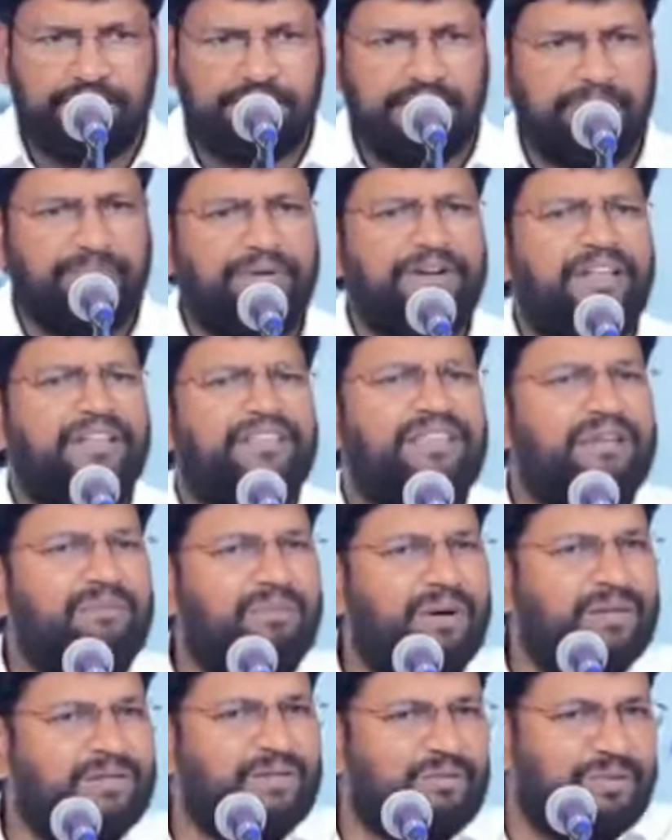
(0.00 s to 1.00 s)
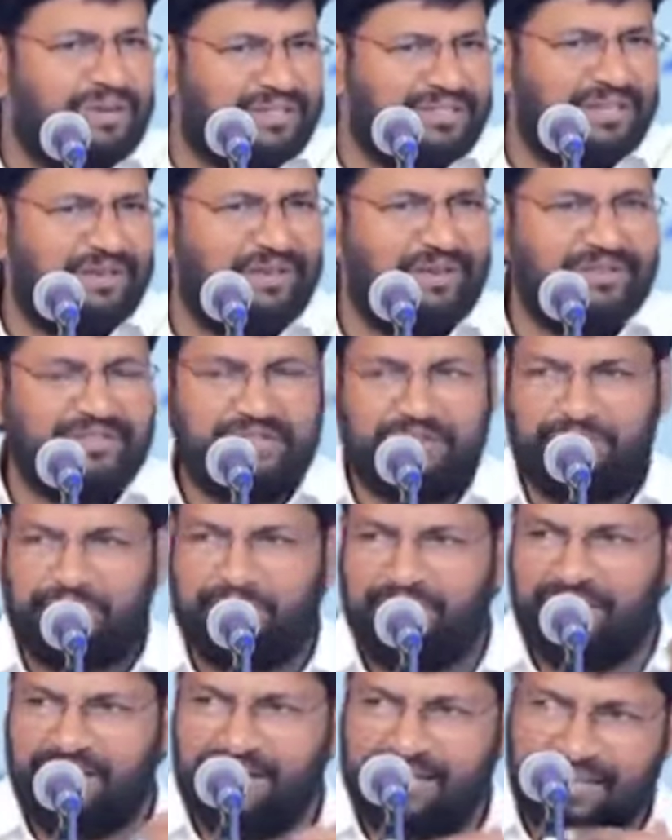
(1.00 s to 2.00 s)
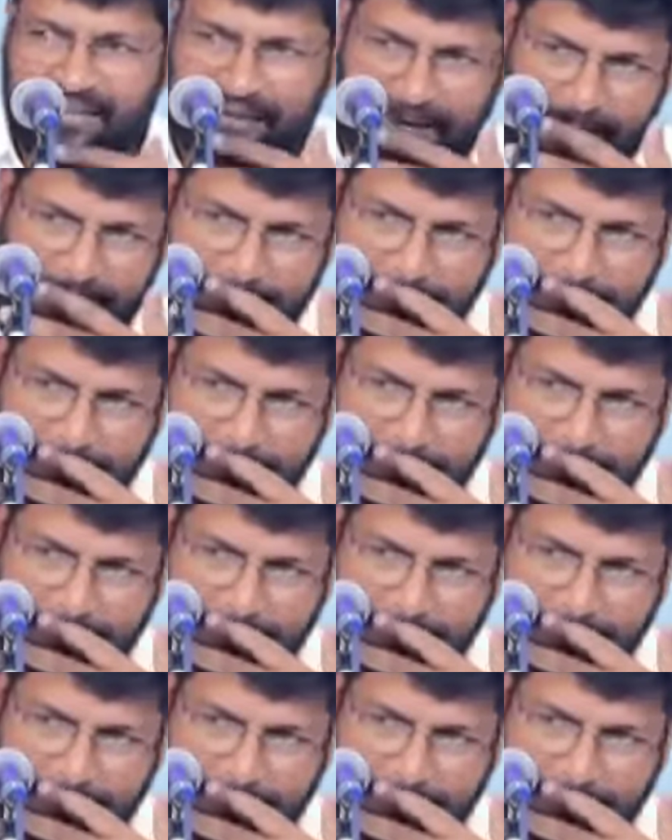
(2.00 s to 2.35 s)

చెప్పండి అతని మాతృభాష ఏమిటో చెప్పండి అంటే